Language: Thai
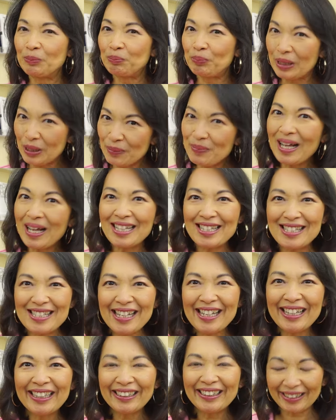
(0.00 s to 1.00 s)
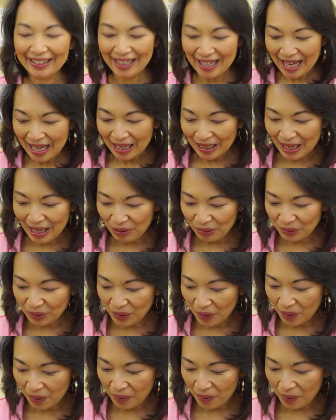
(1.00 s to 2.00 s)
ปฏิบัติจริง แล้ว
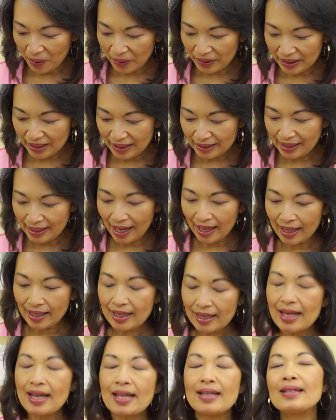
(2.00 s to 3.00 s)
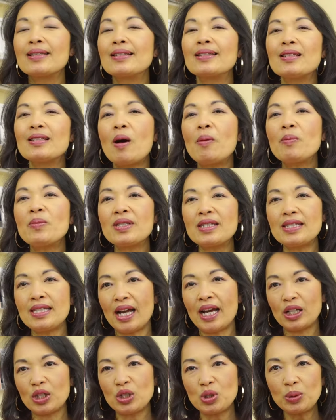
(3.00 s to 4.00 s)
ก็นี่ค่ะ ซ่อมเสี
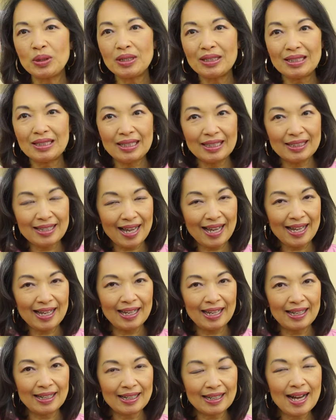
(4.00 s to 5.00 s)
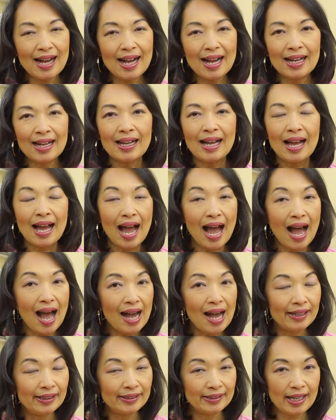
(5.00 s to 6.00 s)
ยงชุด DNA นะคะ
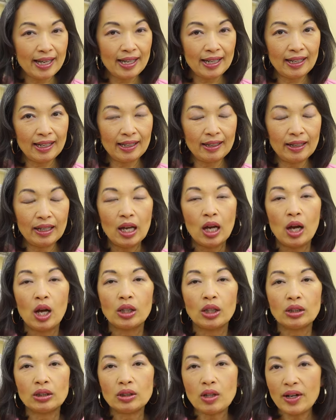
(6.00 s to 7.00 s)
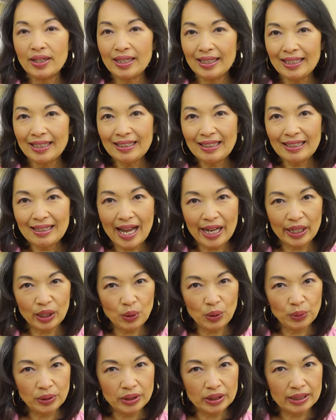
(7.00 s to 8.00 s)
RNA ตอนนี้หลา
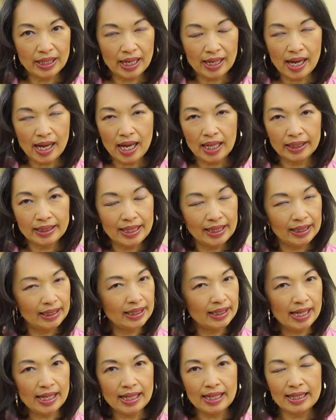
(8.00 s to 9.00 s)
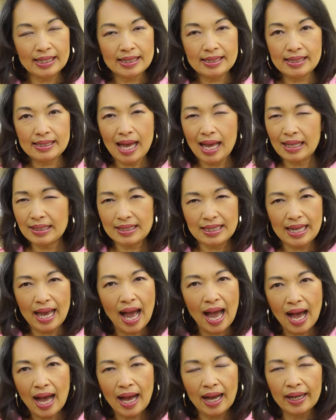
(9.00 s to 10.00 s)
ยๆคนนะคะ DNA เสีย
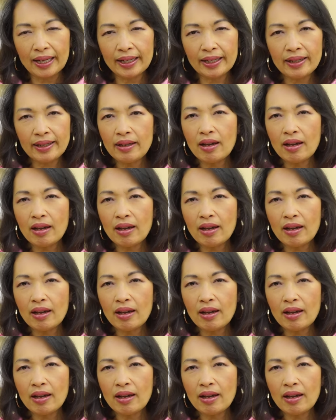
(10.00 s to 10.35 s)
หาย